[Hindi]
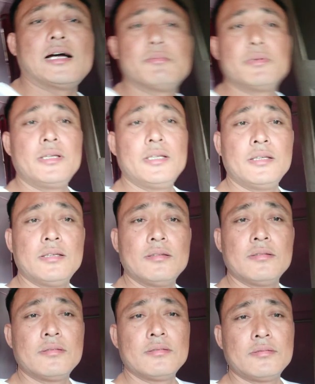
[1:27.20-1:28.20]
अभी
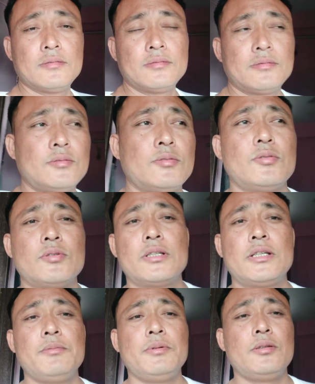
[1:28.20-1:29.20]
वो
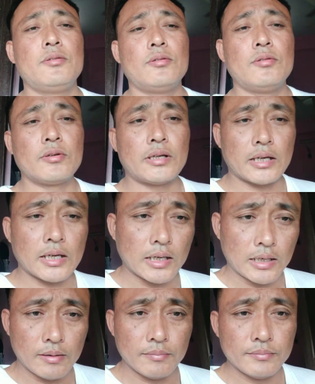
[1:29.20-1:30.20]
टीवी तो हो गया
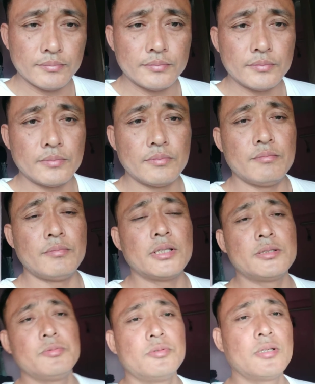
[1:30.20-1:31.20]
खराब
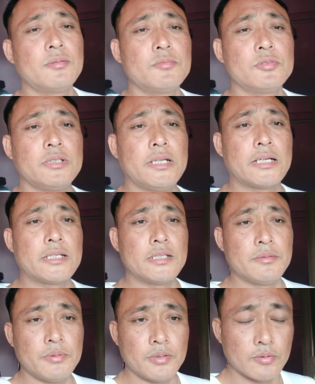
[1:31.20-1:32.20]
मजबूरन मुझे एक
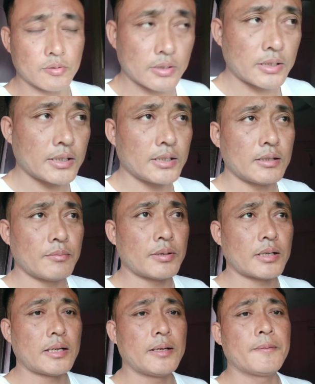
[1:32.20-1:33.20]
टीवी और खरीदना
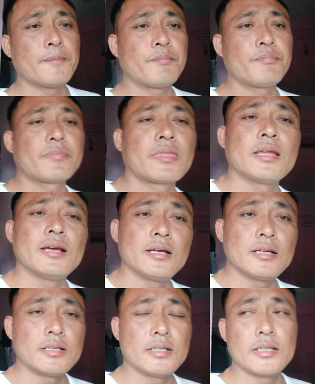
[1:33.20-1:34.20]
पड़ा है
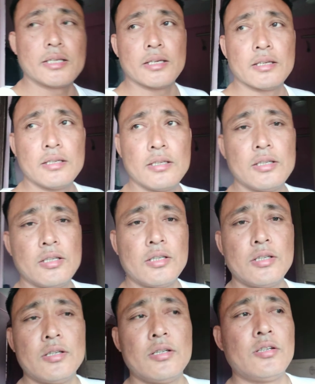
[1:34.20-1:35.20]
ठीक है
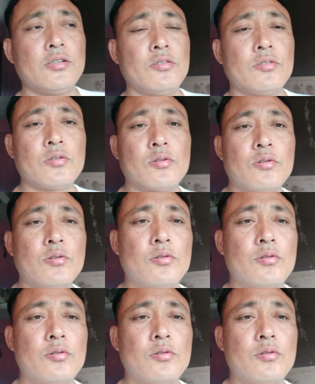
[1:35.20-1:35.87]
तो